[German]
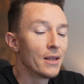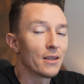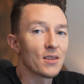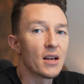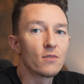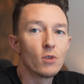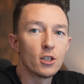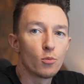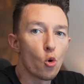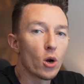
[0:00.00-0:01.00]
Das heißt,
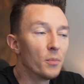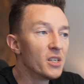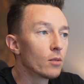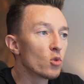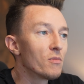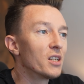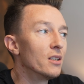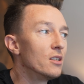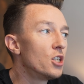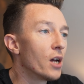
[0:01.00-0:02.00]
wirklich programmieren muss man
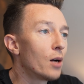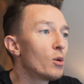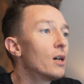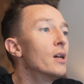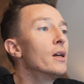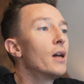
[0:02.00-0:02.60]
hier nicht, aber